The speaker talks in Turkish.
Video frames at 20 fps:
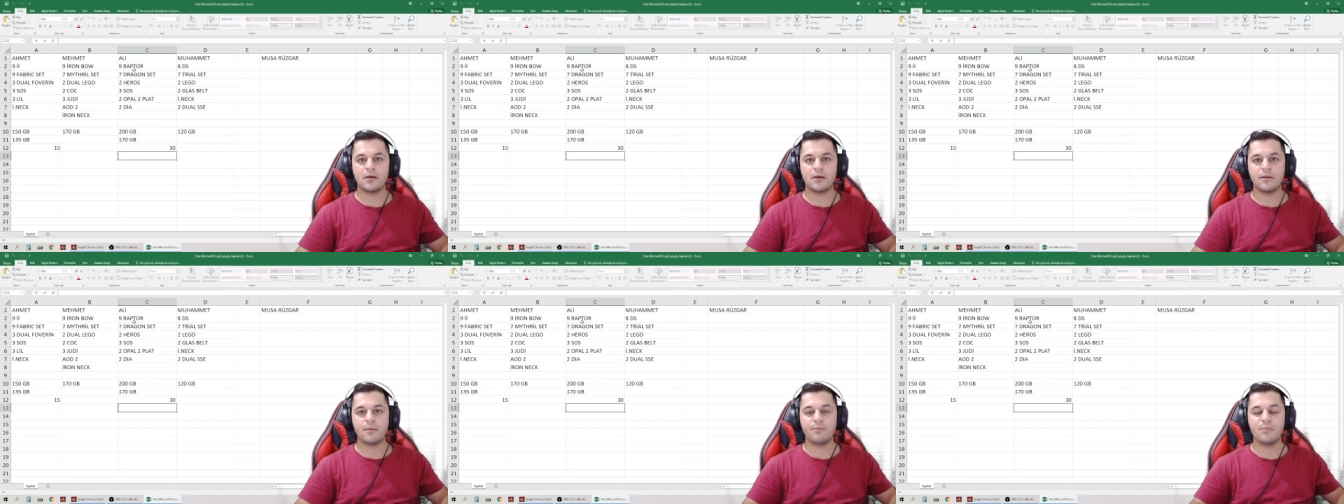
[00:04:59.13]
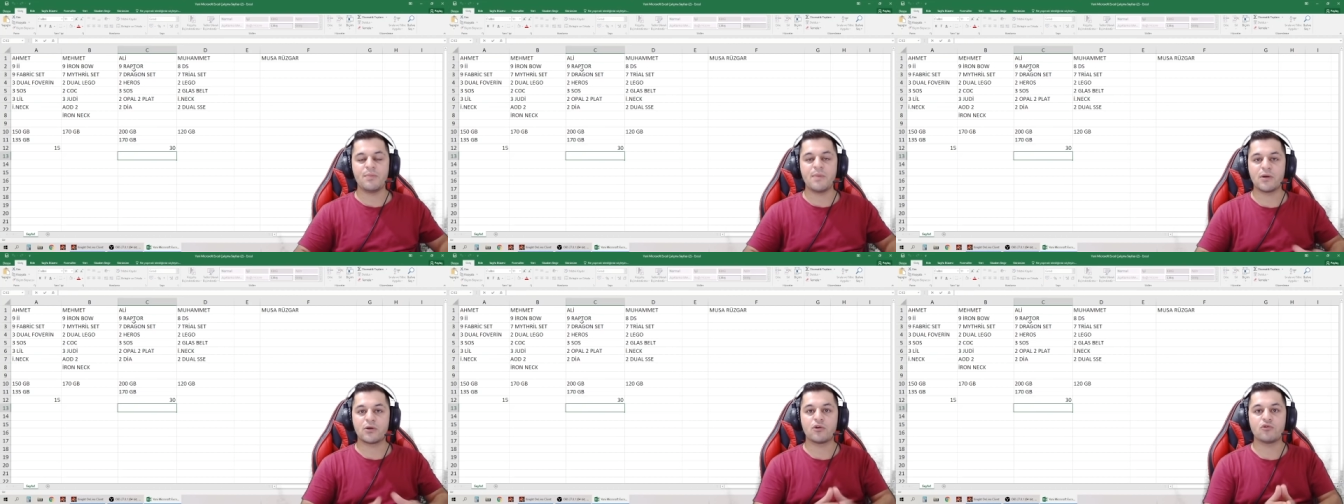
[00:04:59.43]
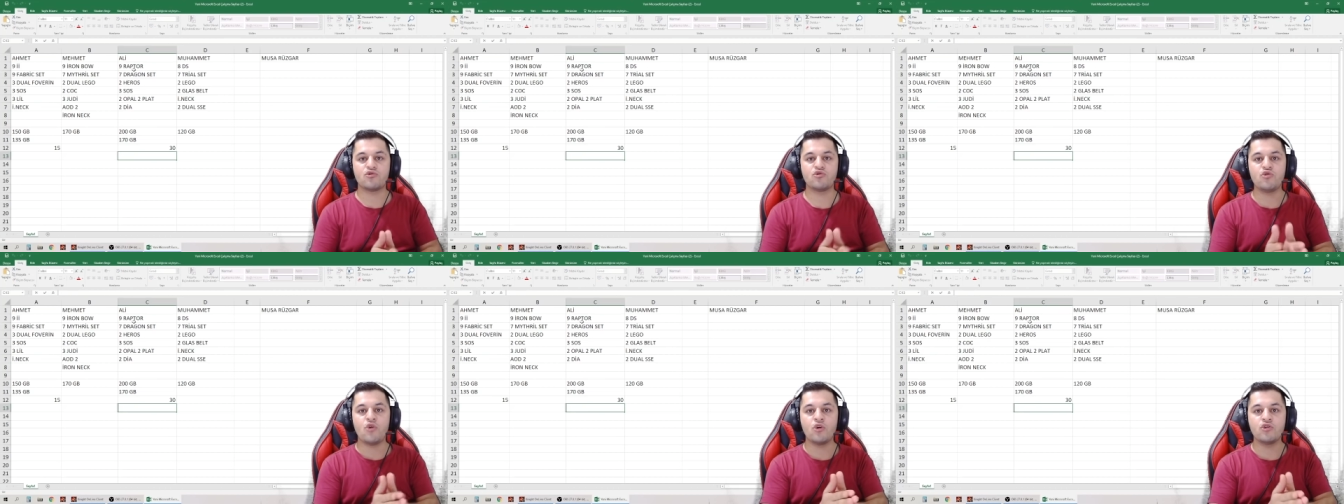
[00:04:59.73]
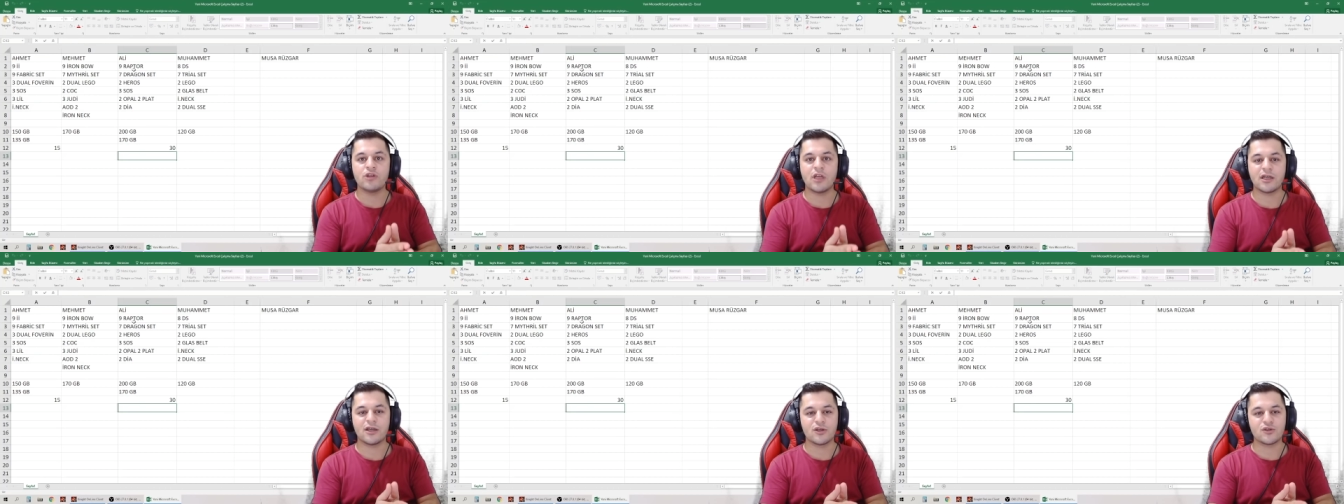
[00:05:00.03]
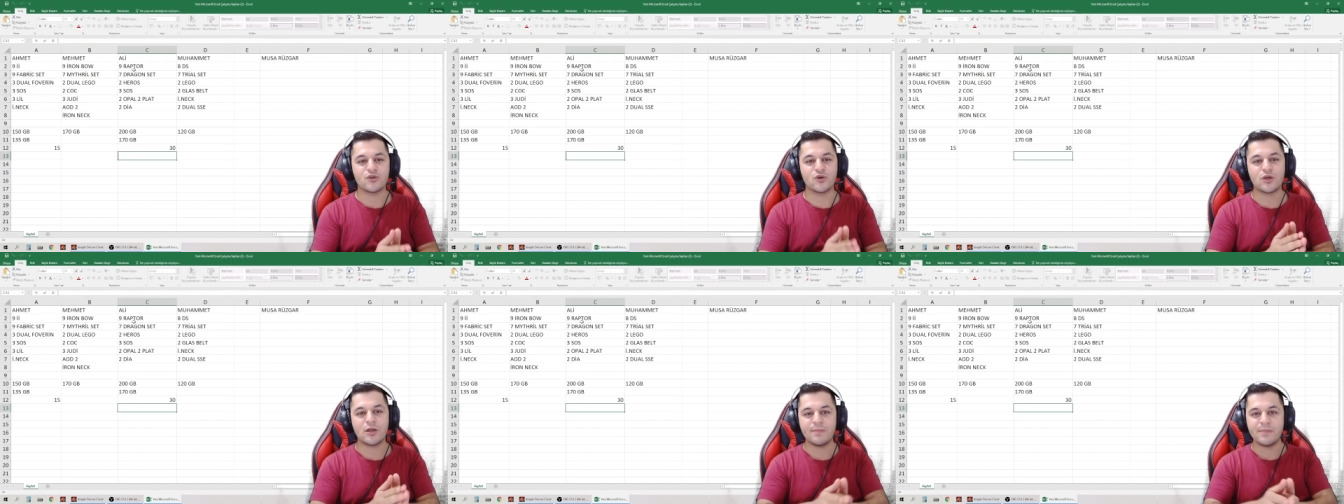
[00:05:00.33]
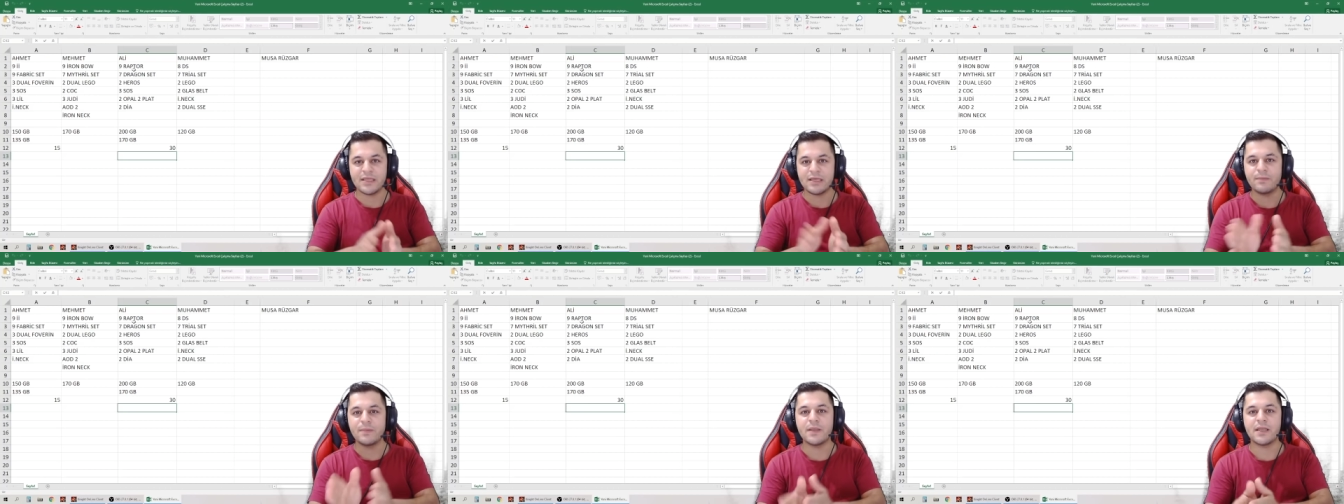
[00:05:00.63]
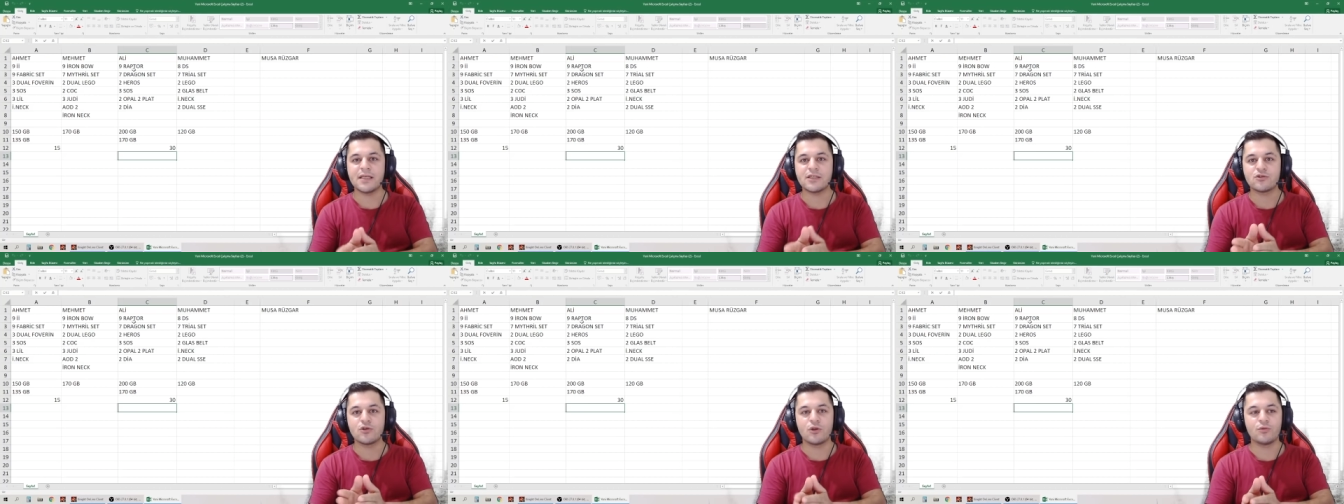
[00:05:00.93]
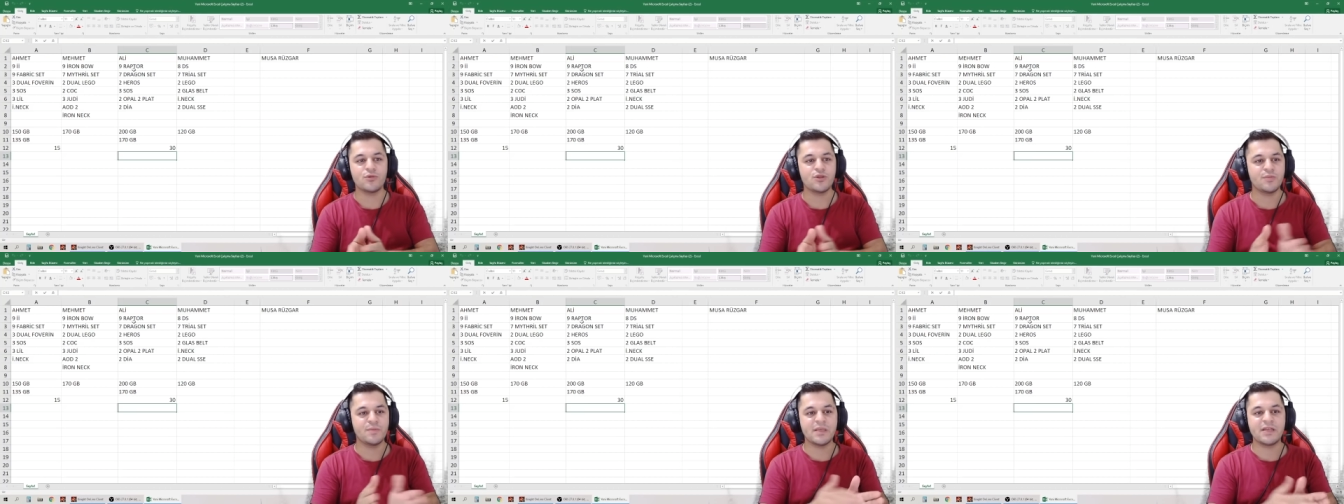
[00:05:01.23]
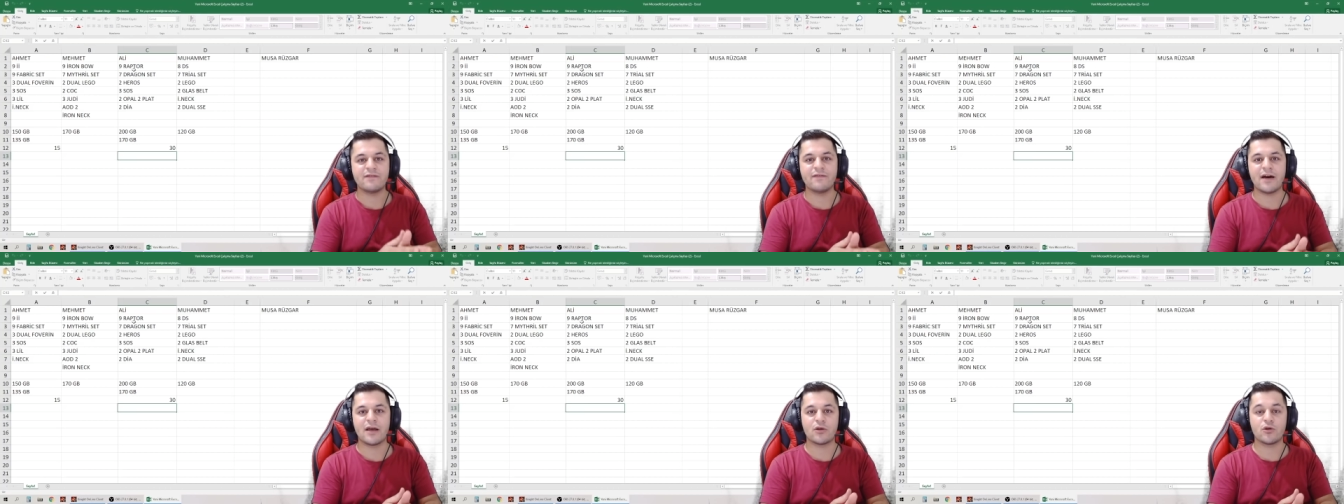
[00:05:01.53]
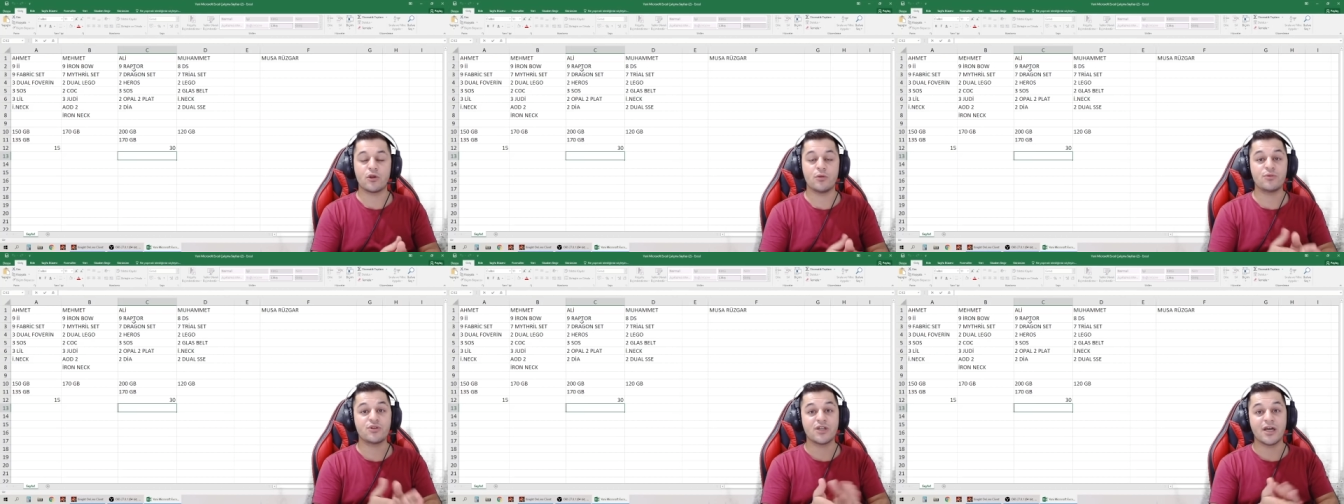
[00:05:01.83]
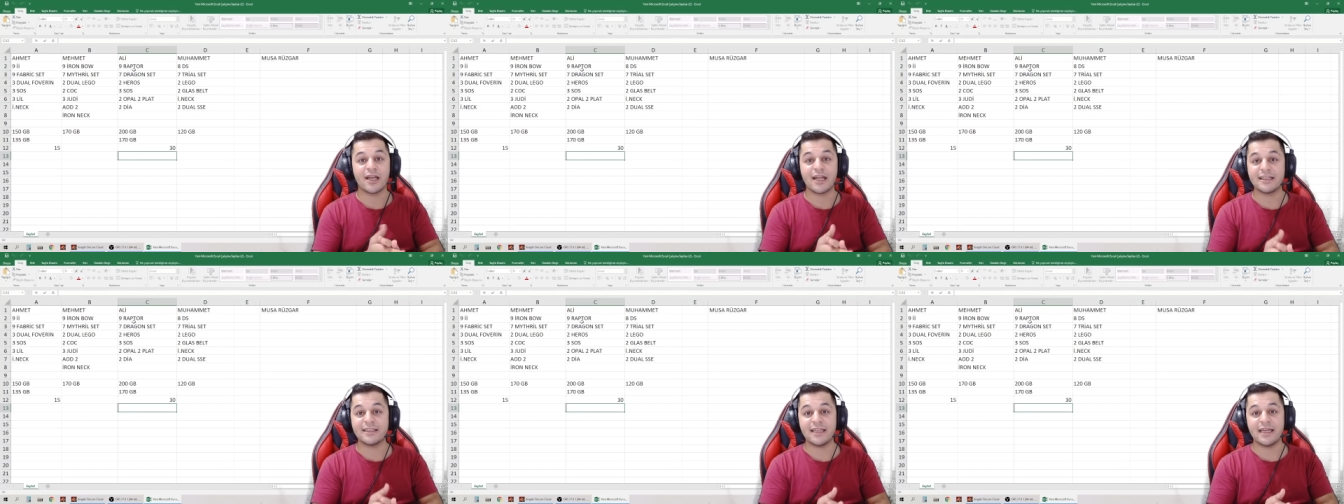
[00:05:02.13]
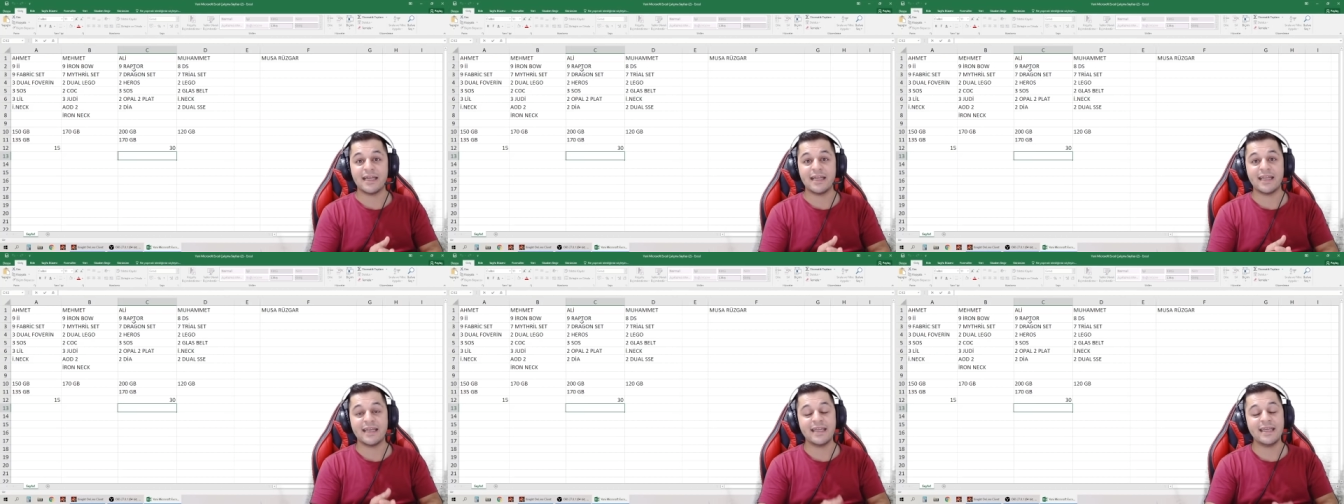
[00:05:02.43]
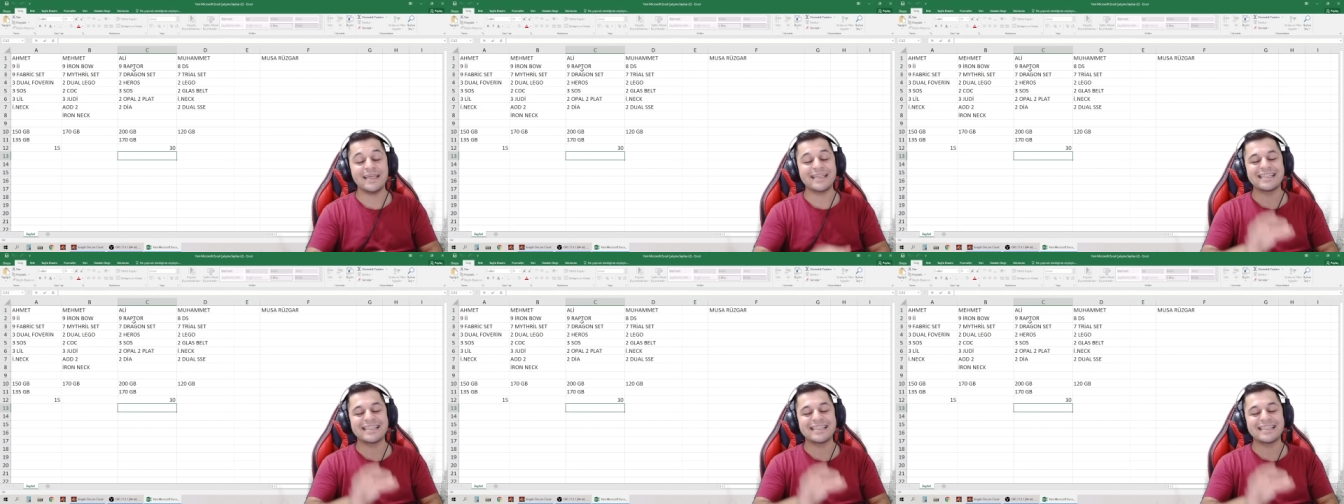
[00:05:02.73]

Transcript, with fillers: bir bakıyorsun 10 dakika sonra biri Priest olmuş, biri Warrior olmuş. Karakterleri